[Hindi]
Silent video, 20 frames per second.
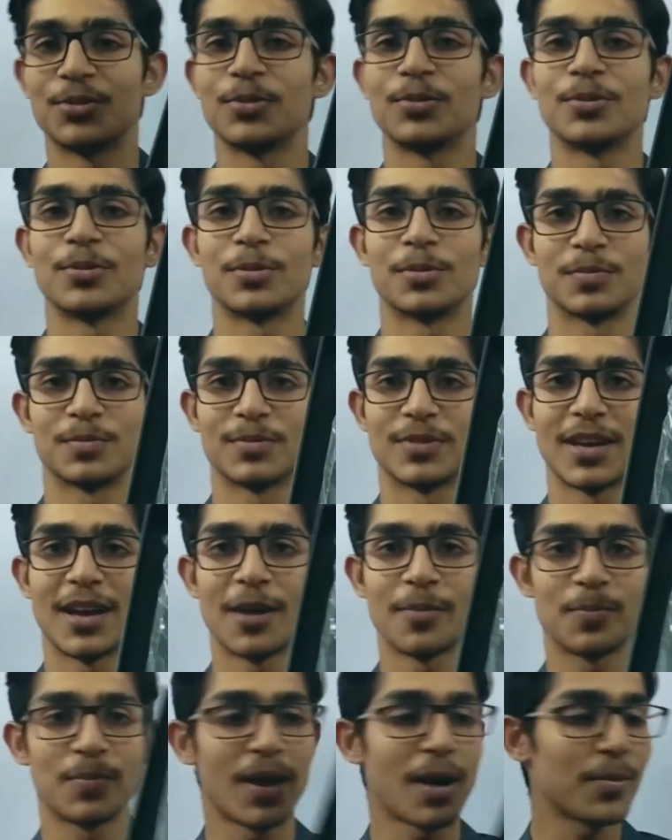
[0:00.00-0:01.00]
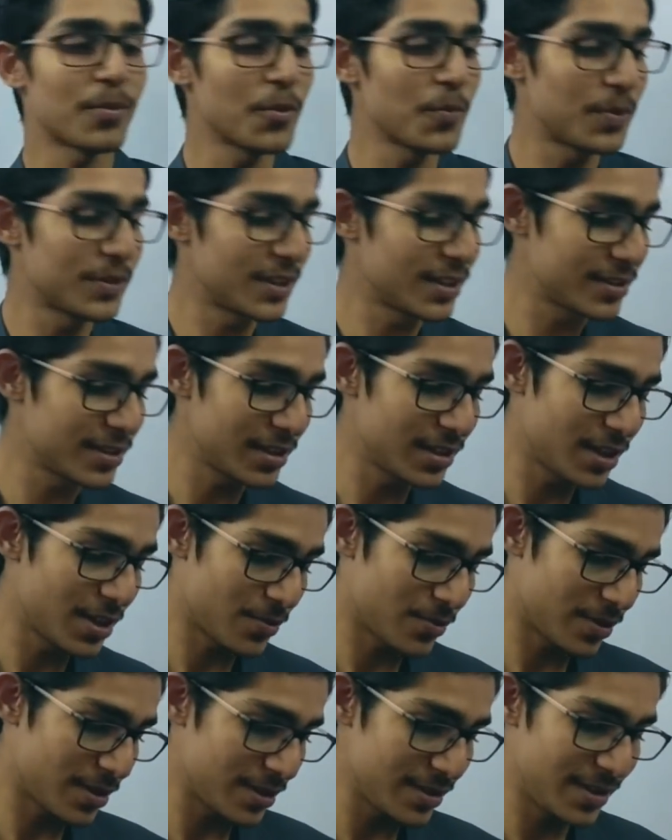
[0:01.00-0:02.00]
तो अब आपको पता चल
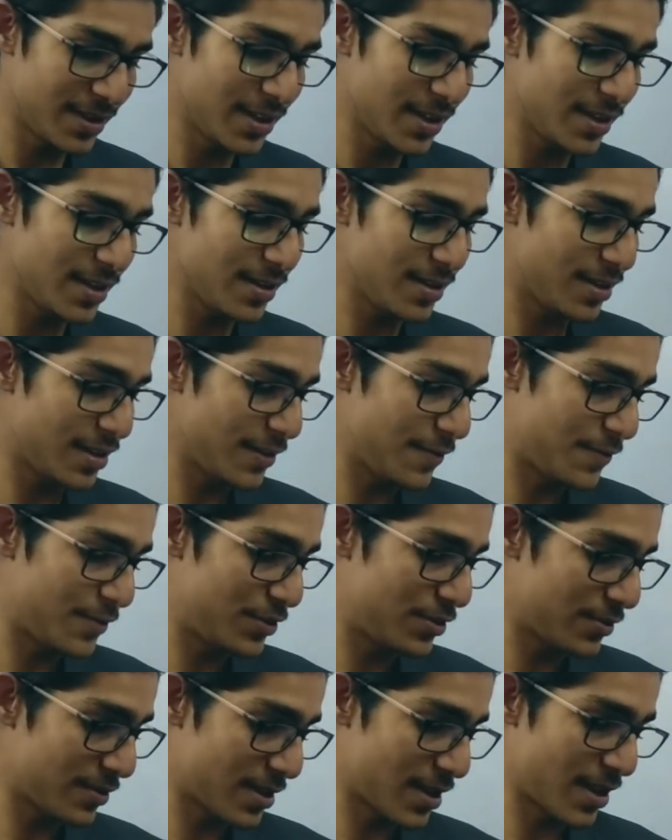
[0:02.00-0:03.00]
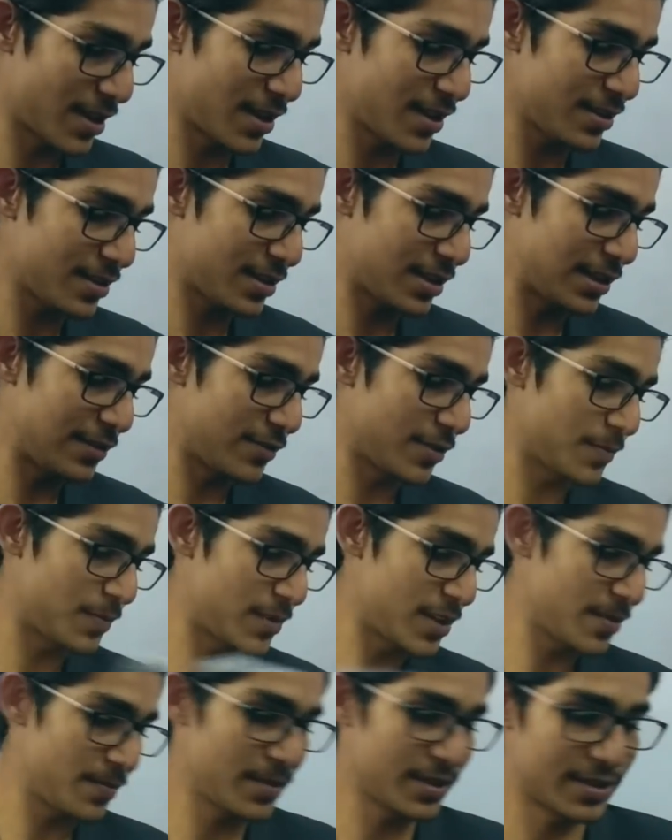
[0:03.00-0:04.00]
गया होगा ये गिफ्ट जो है सिल्वर
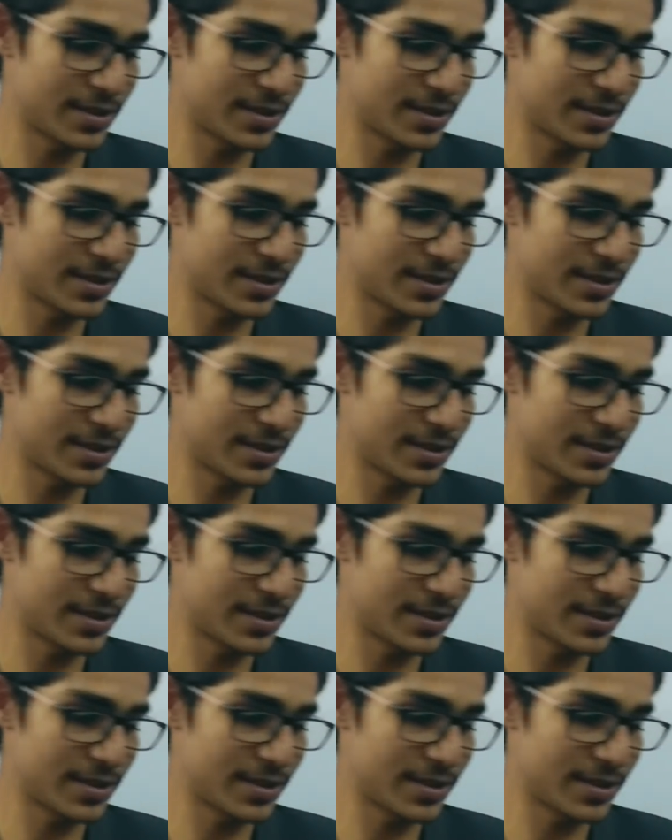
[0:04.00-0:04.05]
प्ले